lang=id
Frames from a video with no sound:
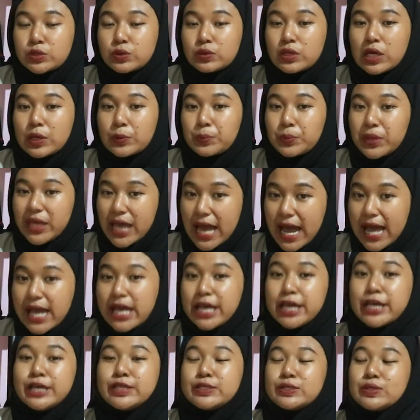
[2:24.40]
juta rupiah
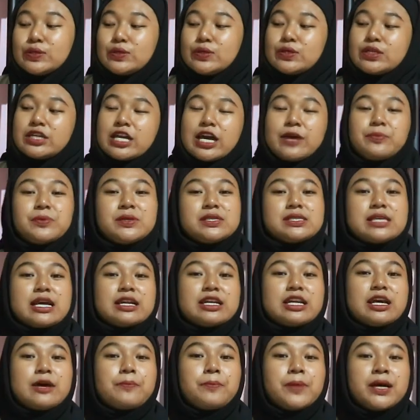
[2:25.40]
Sudah
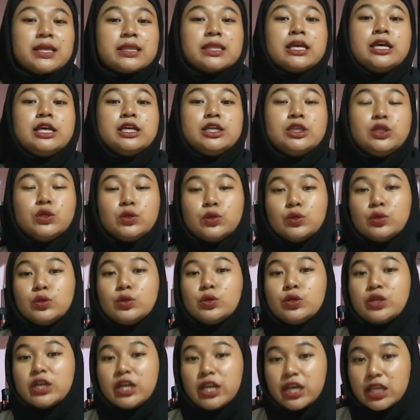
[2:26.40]
bisa dapat
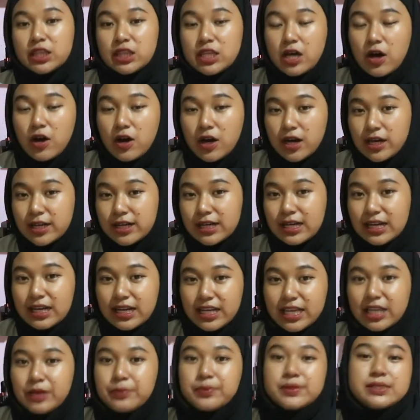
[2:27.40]
unit
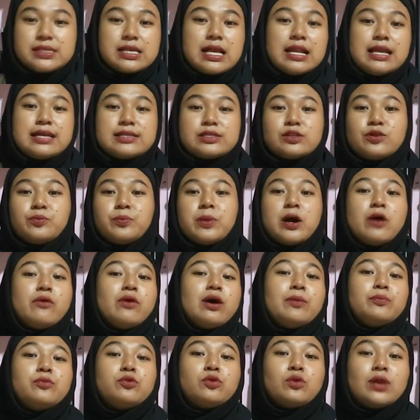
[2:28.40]
only Bisa langsung
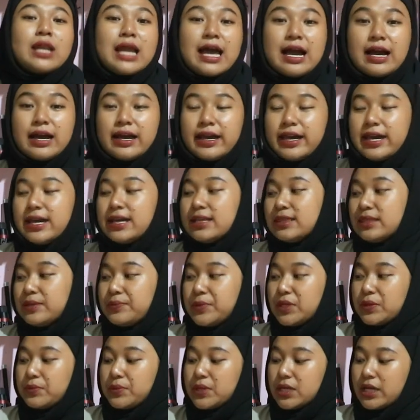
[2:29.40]
bawa pulang ya
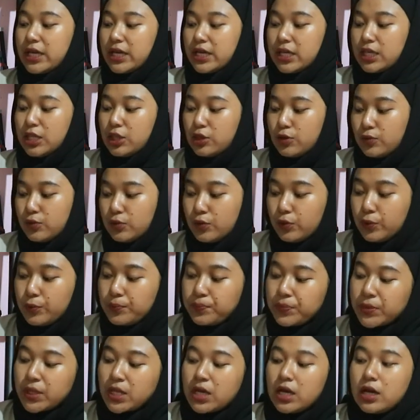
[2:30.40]
teman-teman kayak gitu
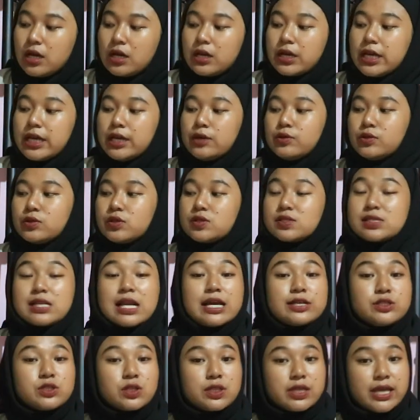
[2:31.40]
Oke untuk
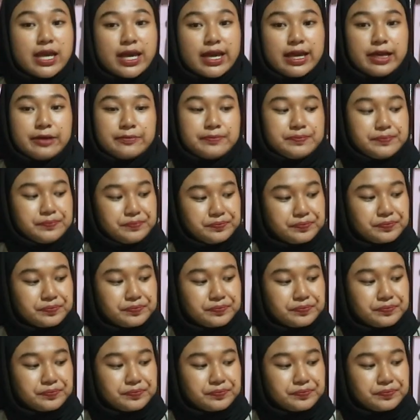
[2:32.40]
selanjutnya